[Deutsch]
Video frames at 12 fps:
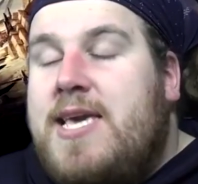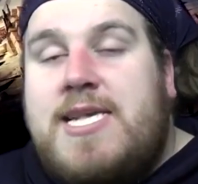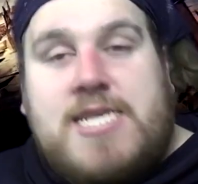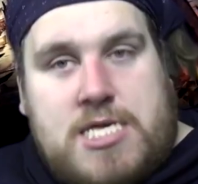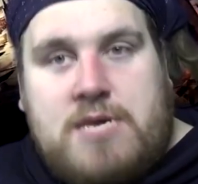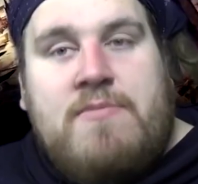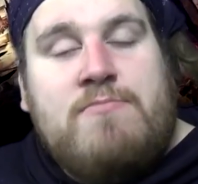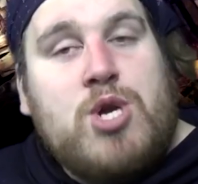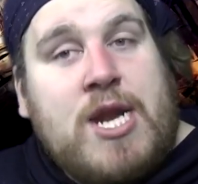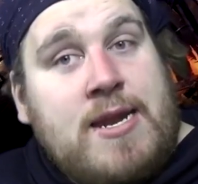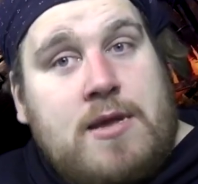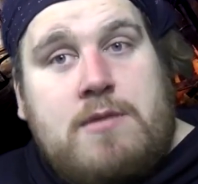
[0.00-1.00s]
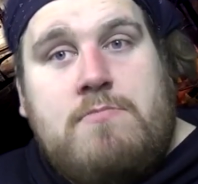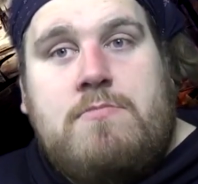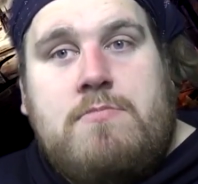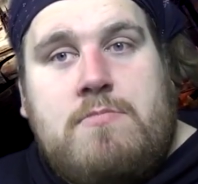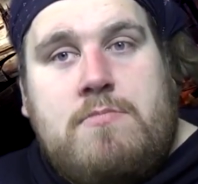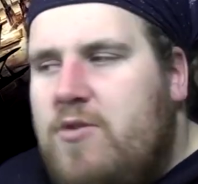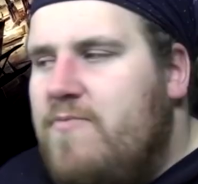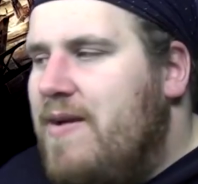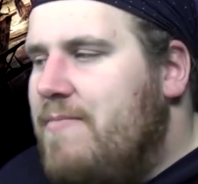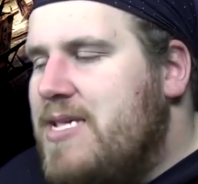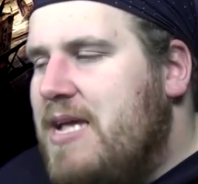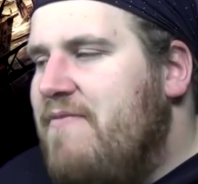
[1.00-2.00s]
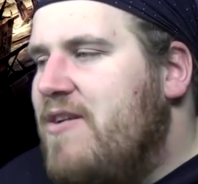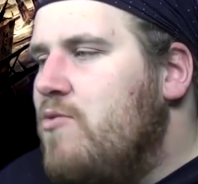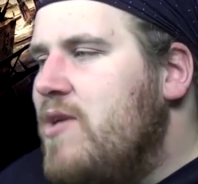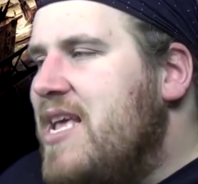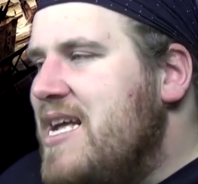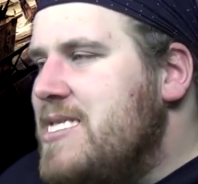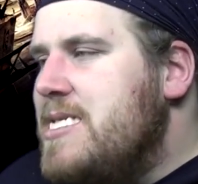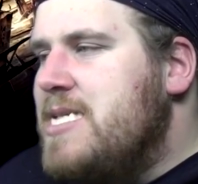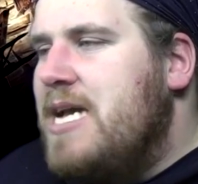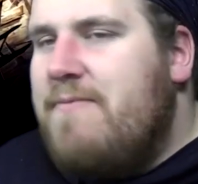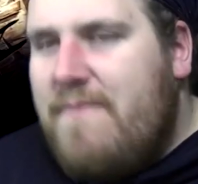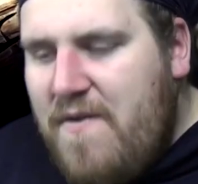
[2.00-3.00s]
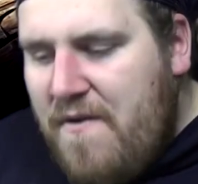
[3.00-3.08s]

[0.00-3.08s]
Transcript: Ich sitze hier mit dem Ständer. Und wir haben das einfach nur die ganze Zeit